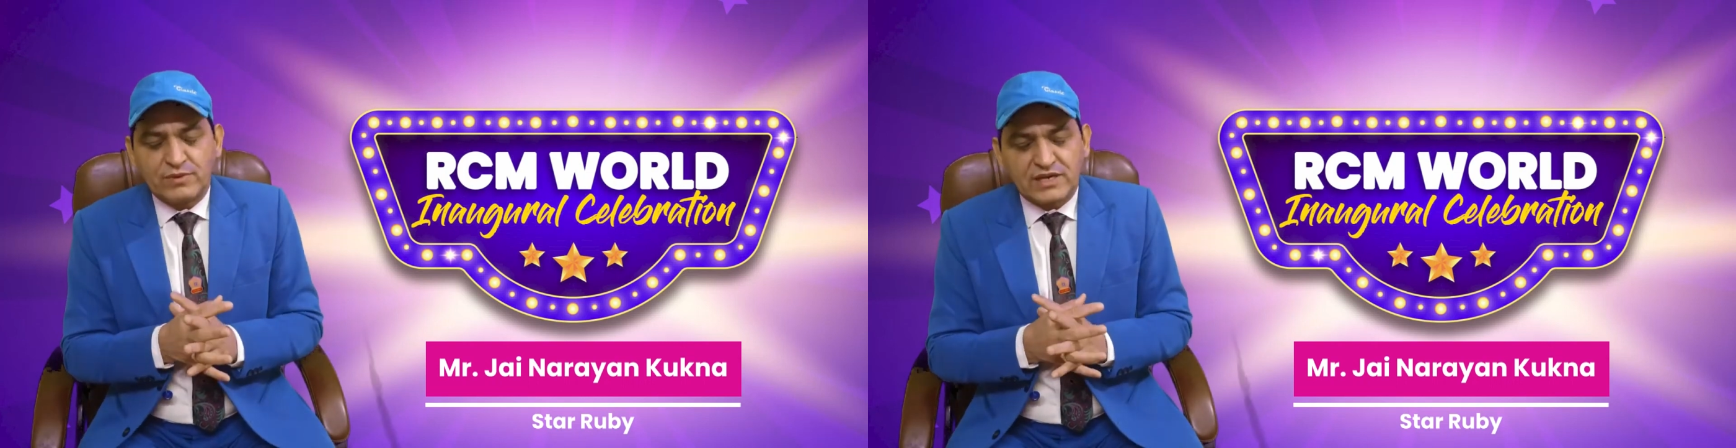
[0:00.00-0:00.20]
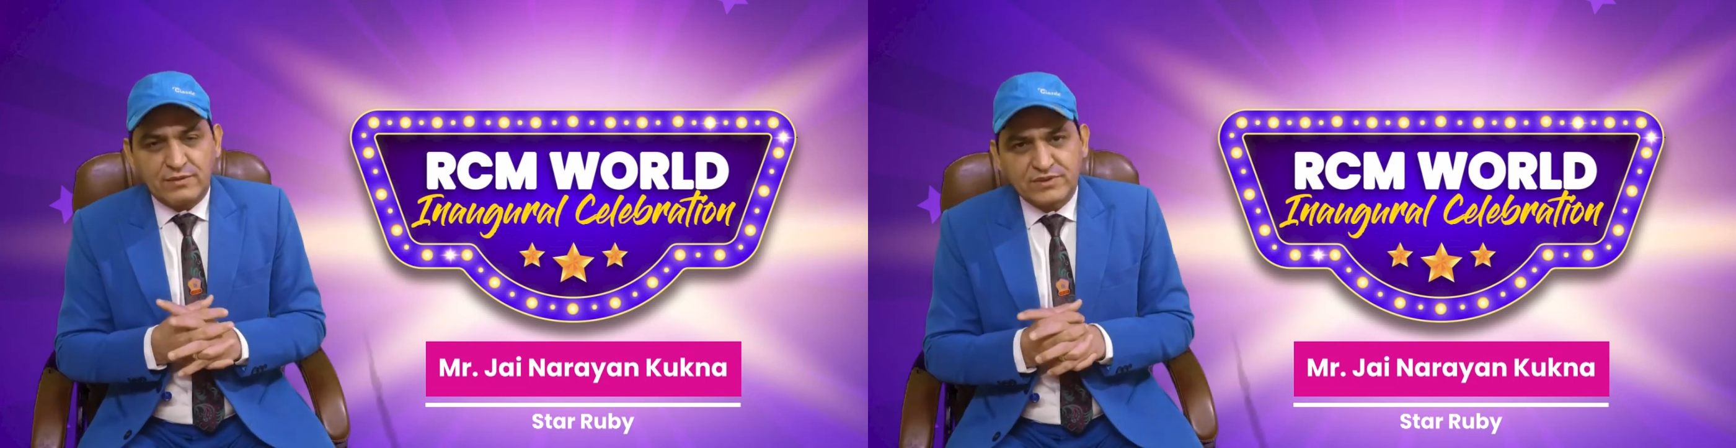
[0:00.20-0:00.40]

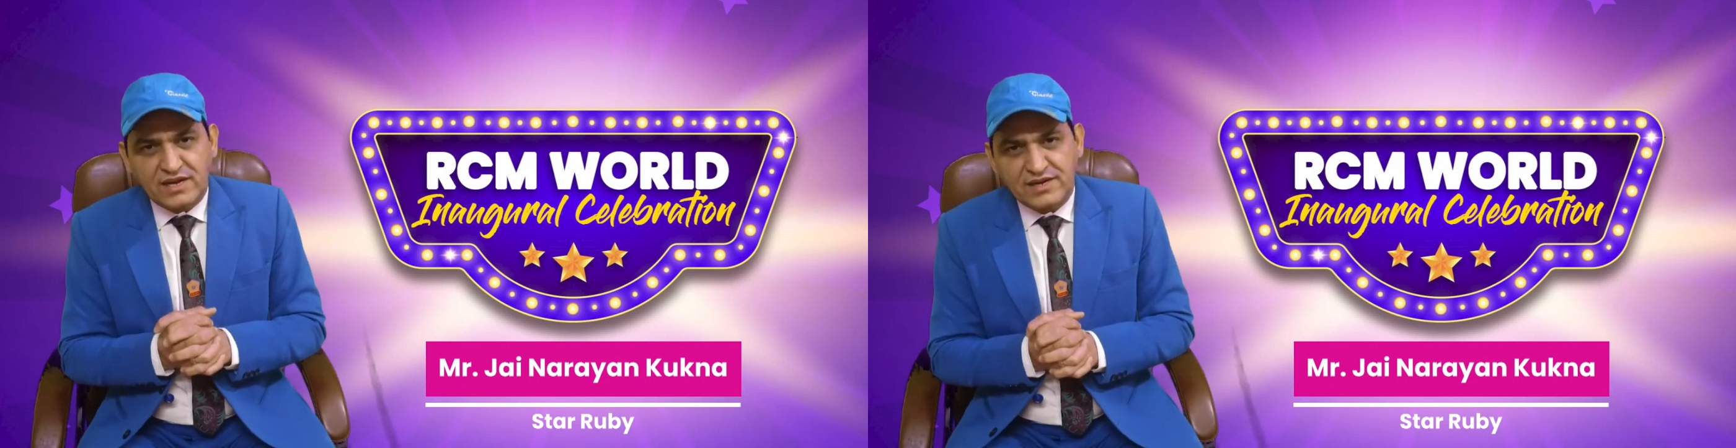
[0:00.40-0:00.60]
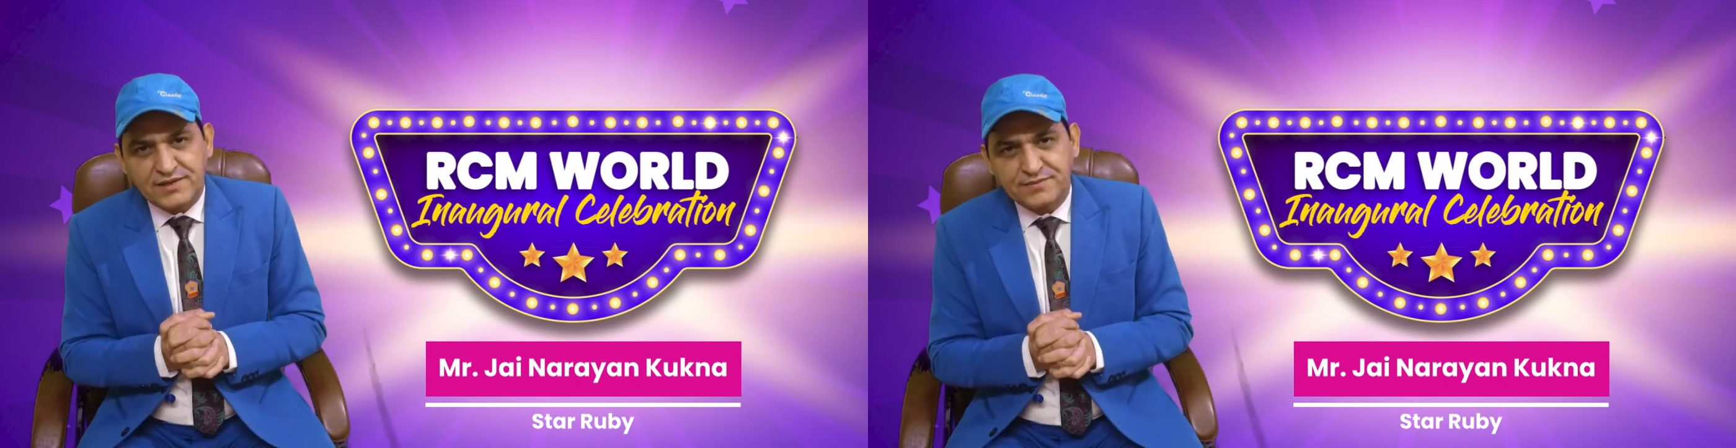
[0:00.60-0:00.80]
में काम
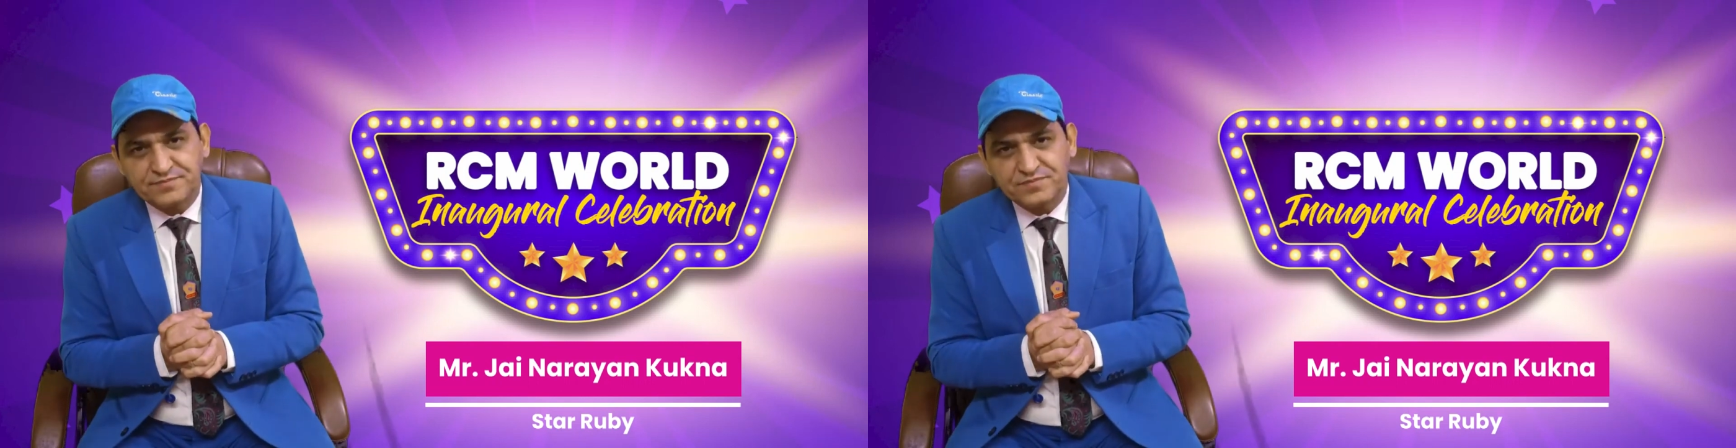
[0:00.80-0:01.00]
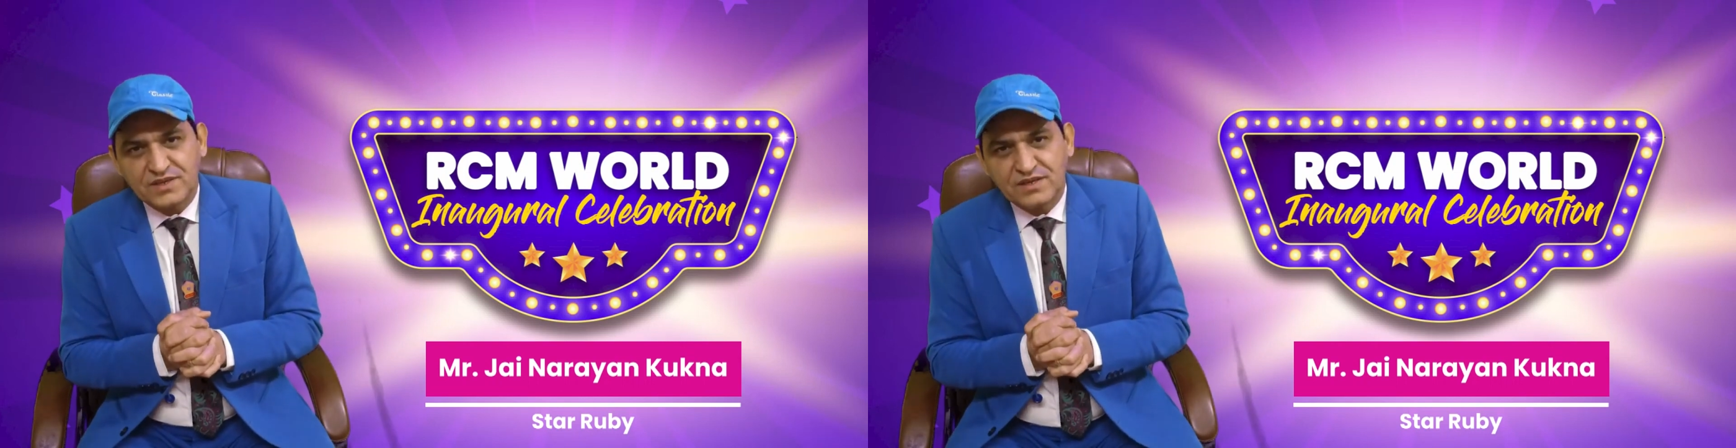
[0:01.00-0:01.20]
कर रहे
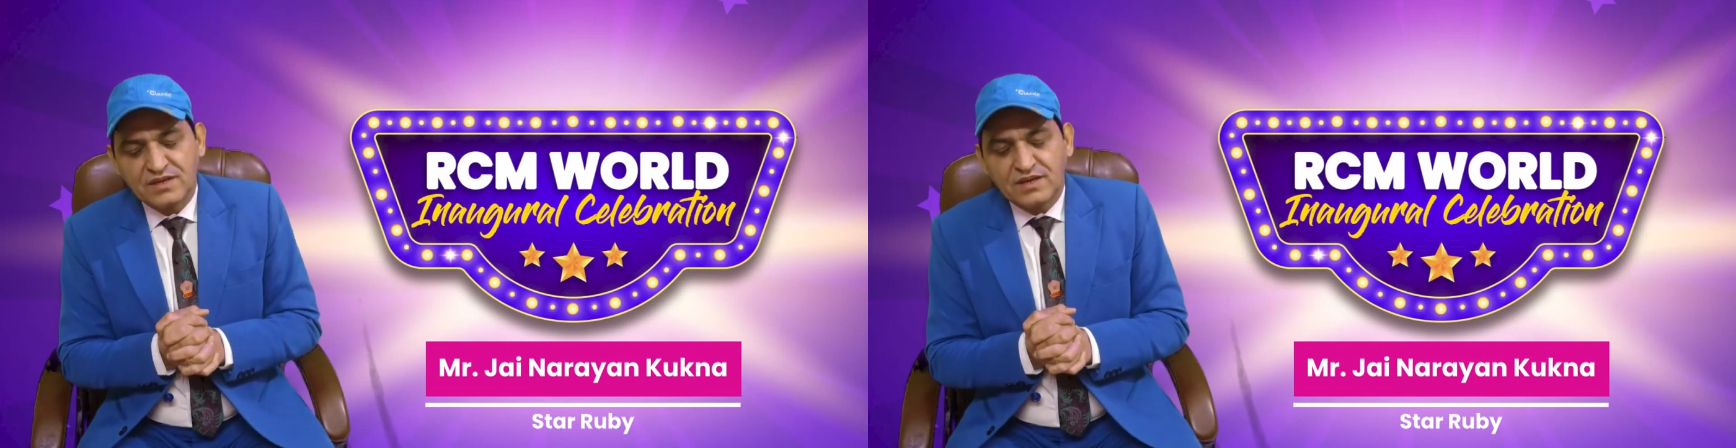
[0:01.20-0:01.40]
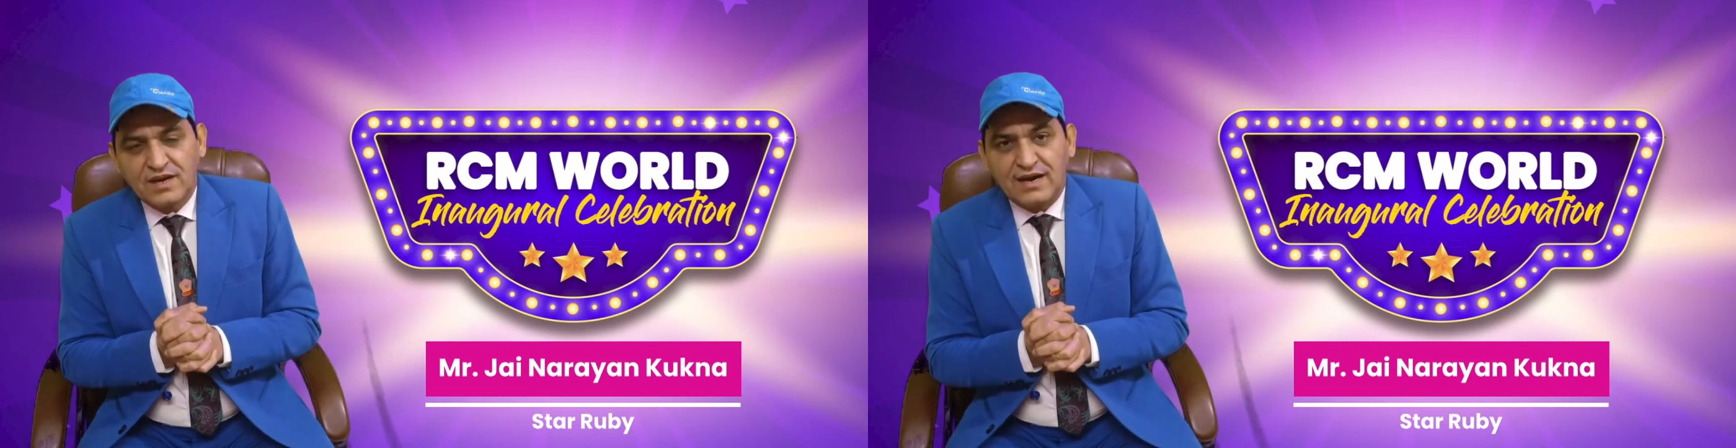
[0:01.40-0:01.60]
हैं